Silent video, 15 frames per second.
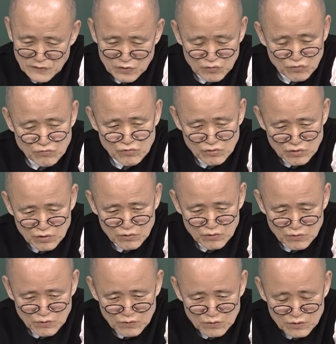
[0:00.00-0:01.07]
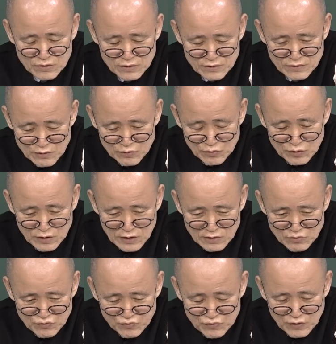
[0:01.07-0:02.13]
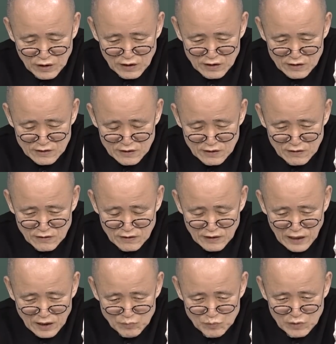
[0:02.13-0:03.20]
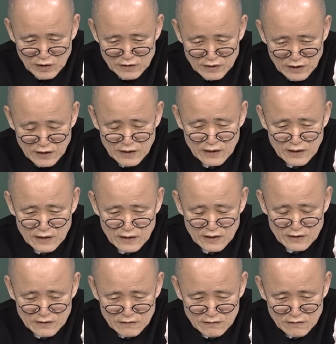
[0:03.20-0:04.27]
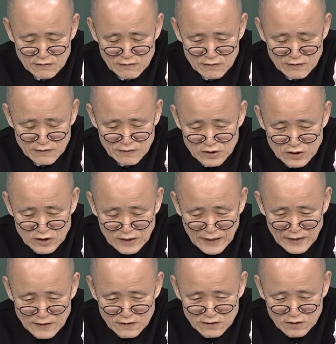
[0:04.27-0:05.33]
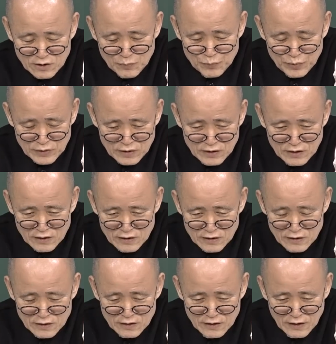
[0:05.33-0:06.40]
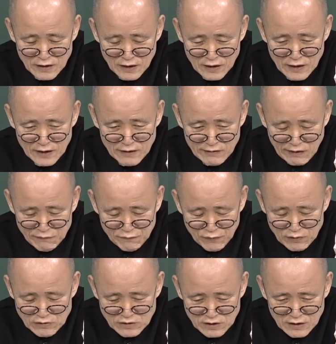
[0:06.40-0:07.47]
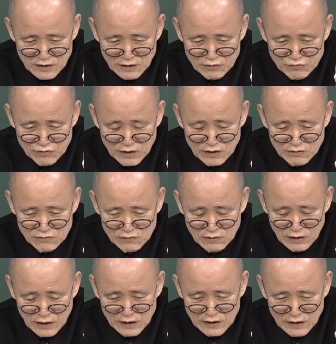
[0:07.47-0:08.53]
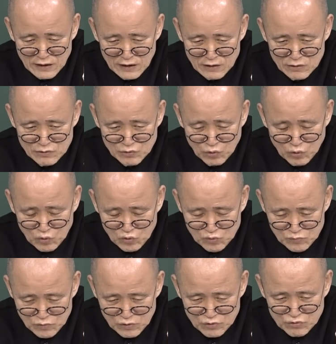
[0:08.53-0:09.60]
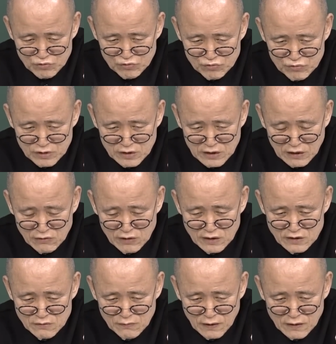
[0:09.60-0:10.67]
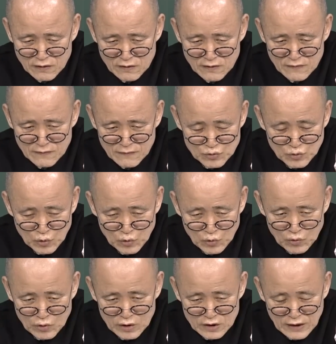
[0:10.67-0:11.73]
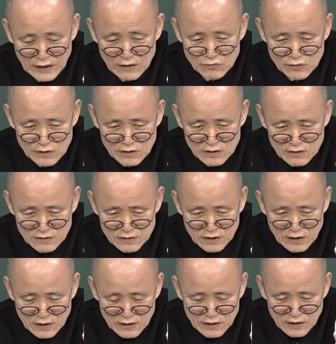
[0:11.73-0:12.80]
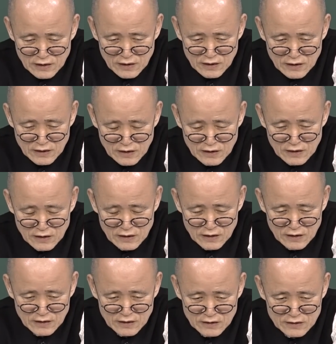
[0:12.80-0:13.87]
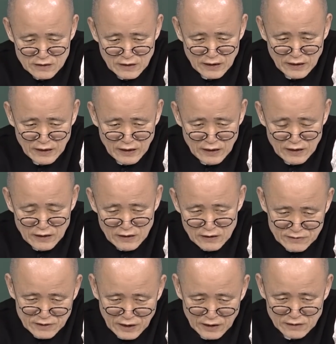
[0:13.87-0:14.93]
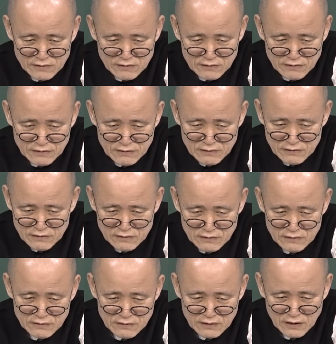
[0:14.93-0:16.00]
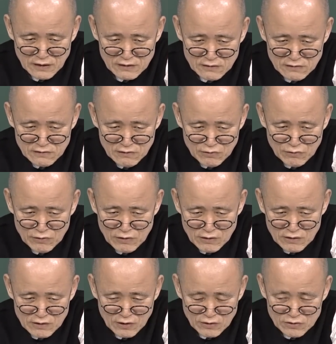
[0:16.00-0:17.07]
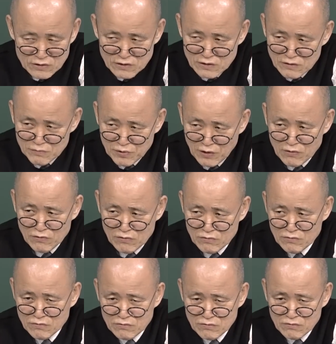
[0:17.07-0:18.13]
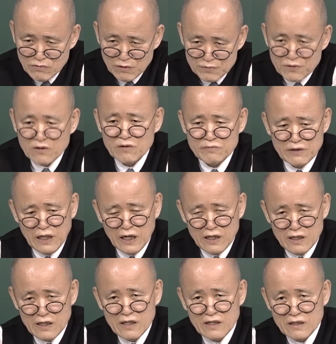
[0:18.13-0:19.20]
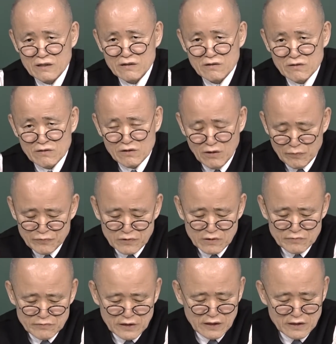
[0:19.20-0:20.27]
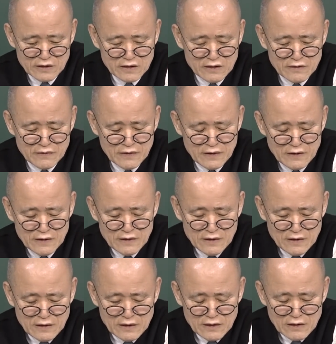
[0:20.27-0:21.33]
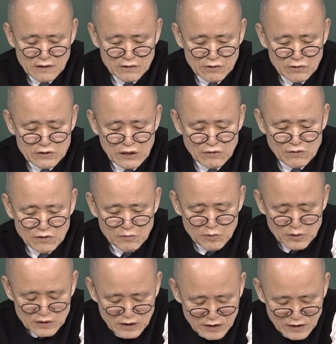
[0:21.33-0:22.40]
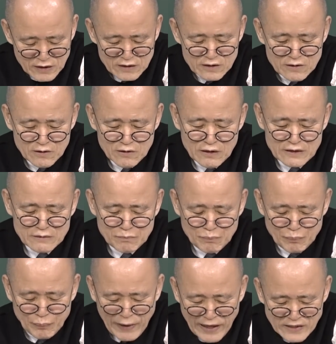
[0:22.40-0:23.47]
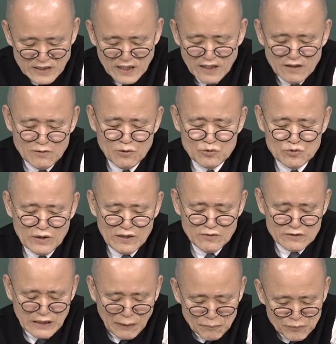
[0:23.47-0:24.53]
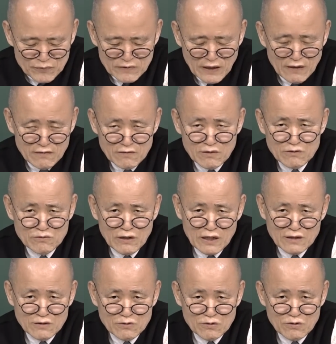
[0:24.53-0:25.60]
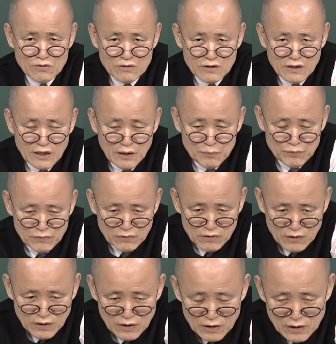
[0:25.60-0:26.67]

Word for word: 궁극적으로 우리가 추구하는 이런 학문의 세계는 챗 GPT가 하나의 레퍼런스가 될 수가 있고 하나의 도움을 줄 수 있다고 하지만은 도리 살고 있는 세계에 채트가 들어올 여지는 별로 없을 겁니다. 예, 그런 건 없을 겁니다. 이건 그렇다고 뭐 그, 그걸 배제하는 것도 아니고 나쁜다는 것도 아니고 그러나 앞으로